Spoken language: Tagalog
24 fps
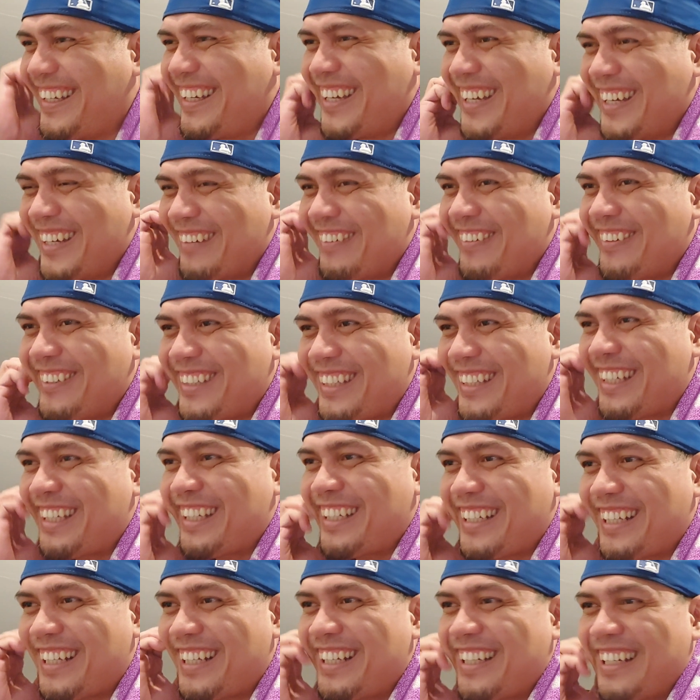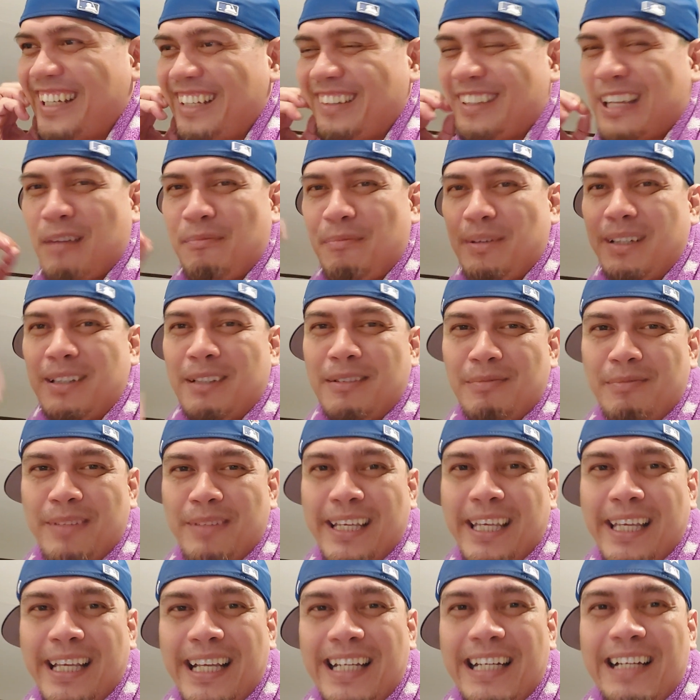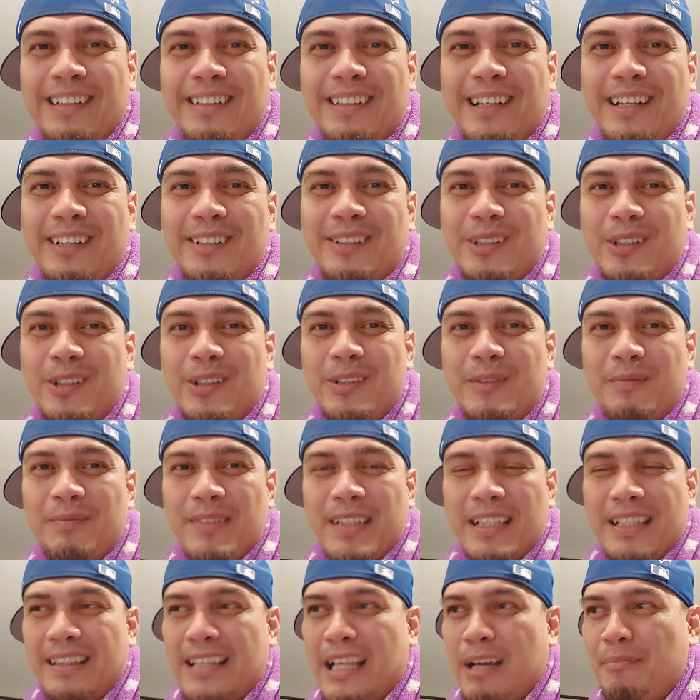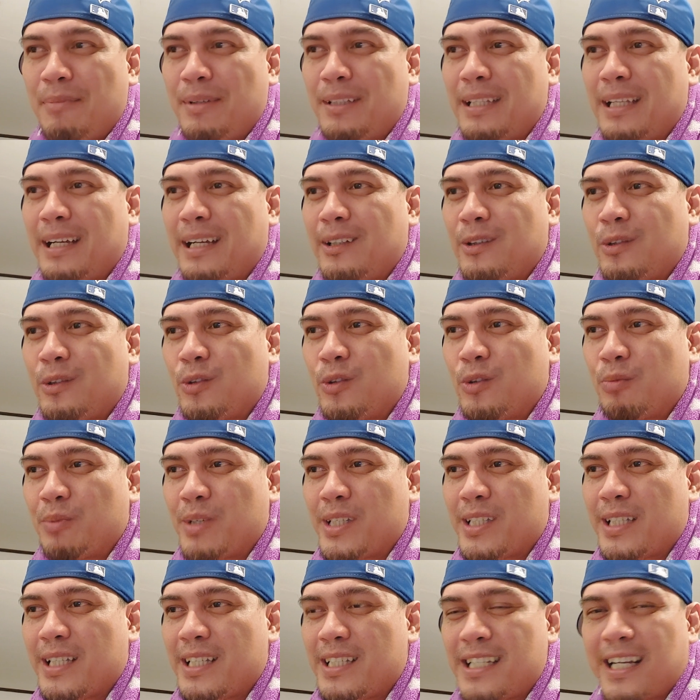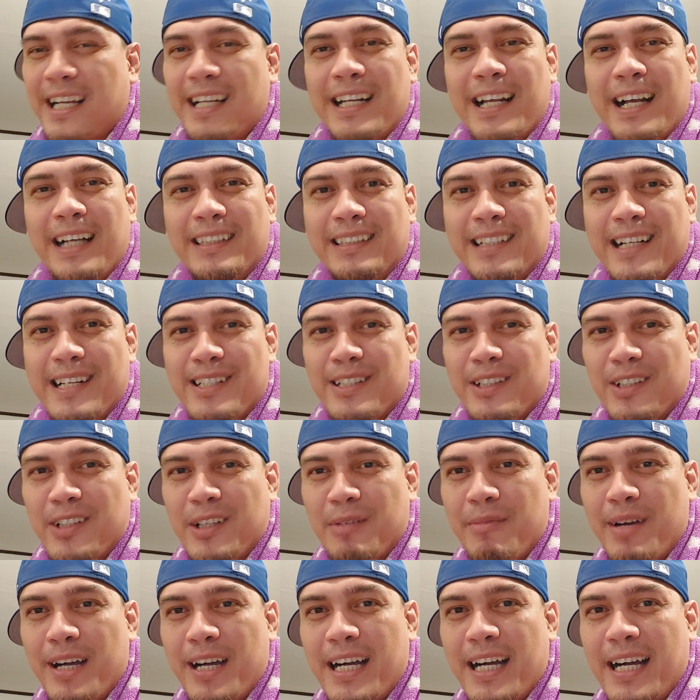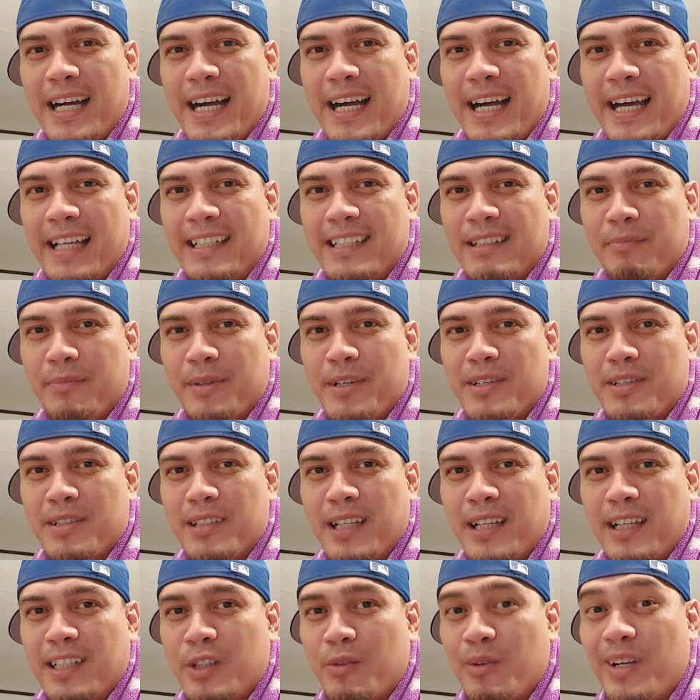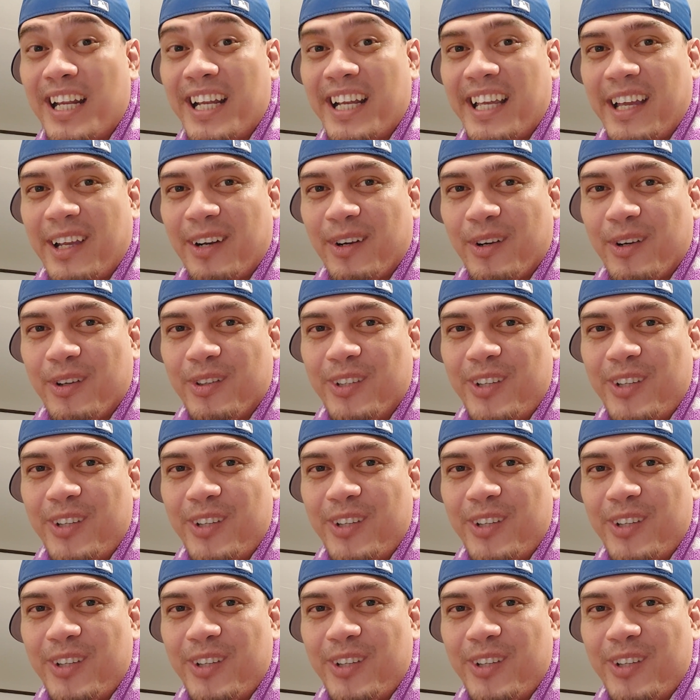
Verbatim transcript: Tuti, yun eh. Dapat magbigay ka ng dress code. Dapat naka two-piece lang, tsaka naka-trunks lang yung mga sa first day kasi walang aircon, no?